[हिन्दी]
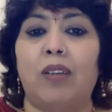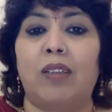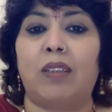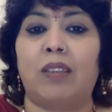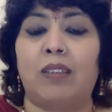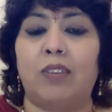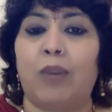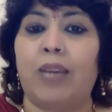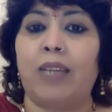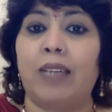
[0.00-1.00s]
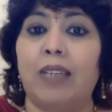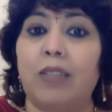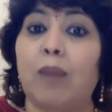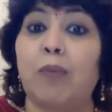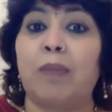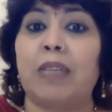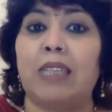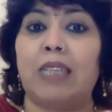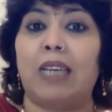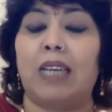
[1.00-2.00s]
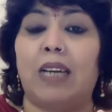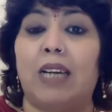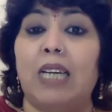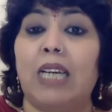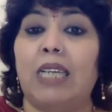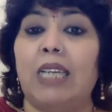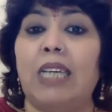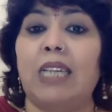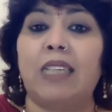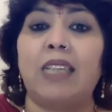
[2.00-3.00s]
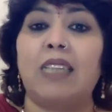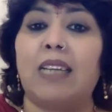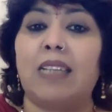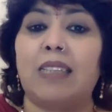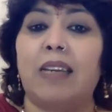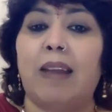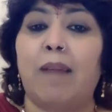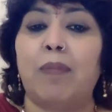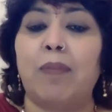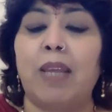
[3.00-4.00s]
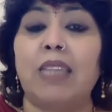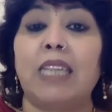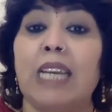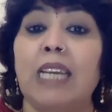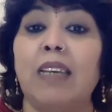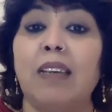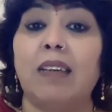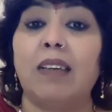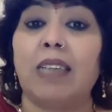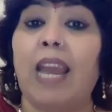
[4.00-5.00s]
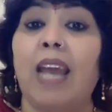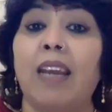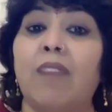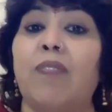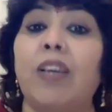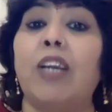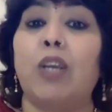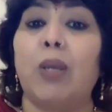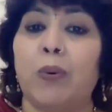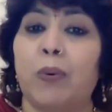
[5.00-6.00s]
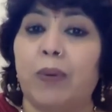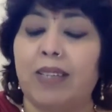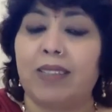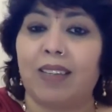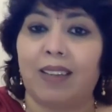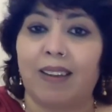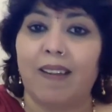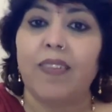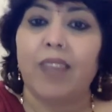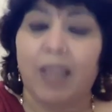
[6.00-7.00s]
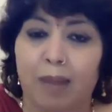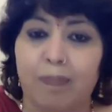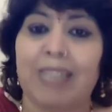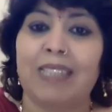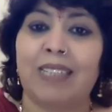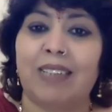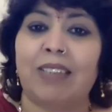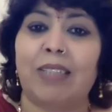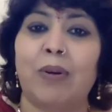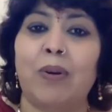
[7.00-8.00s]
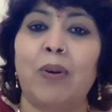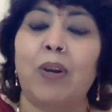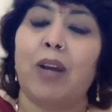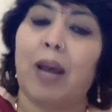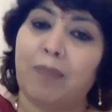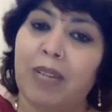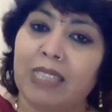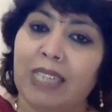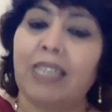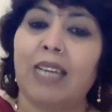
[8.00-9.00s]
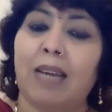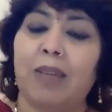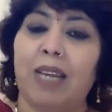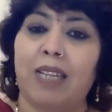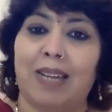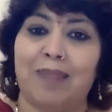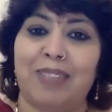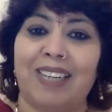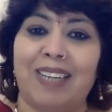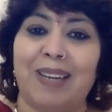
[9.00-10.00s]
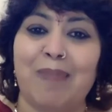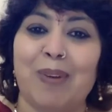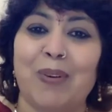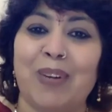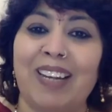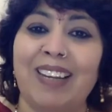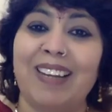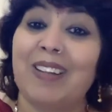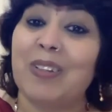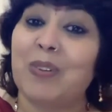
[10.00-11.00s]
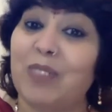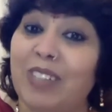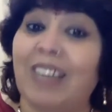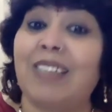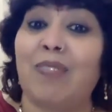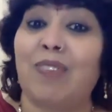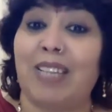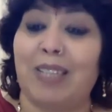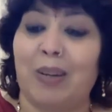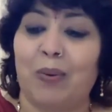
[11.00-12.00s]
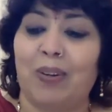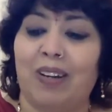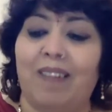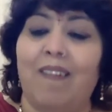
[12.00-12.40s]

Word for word: ज्वाइन करना तो आपको पता चलेगा कि इतनी सारी स्किन टाइप्स में स्किन केयर डिफरेंट क्यों होनी चाहिए आप ऐसे करते हो अपने स्किन टाइप के हिसाब से क्रीम लोगे तो ज्यादा फायदा होगा